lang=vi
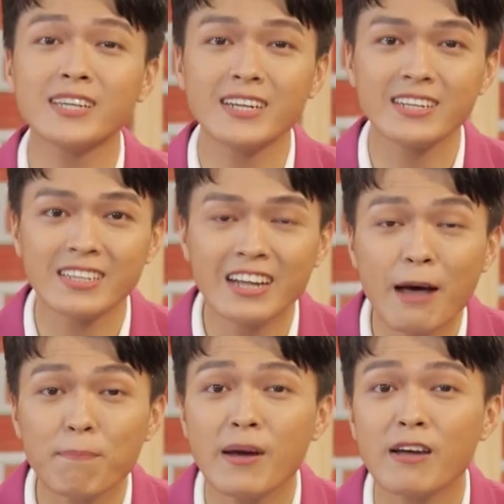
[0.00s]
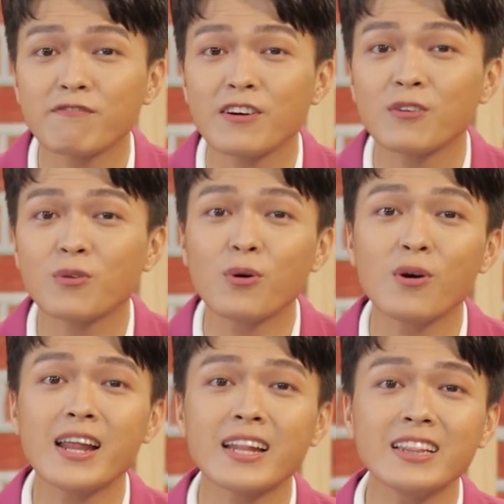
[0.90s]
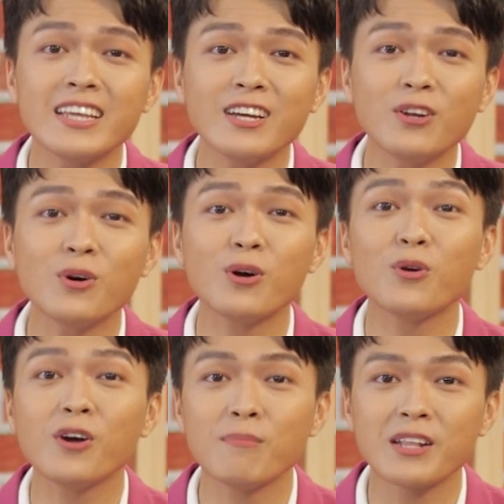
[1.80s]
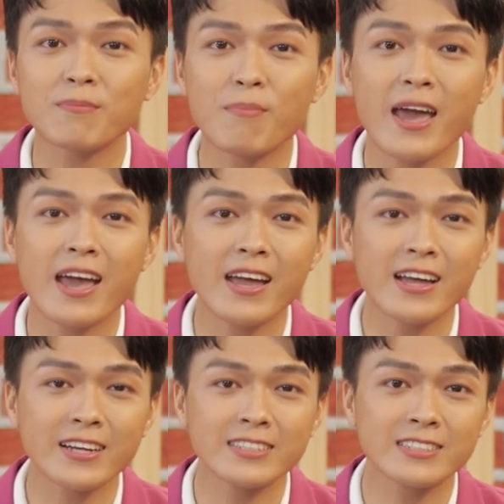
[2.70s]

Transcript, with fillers: thì lượn cắp hành phẳng cua lắt ly đua đôi mật mè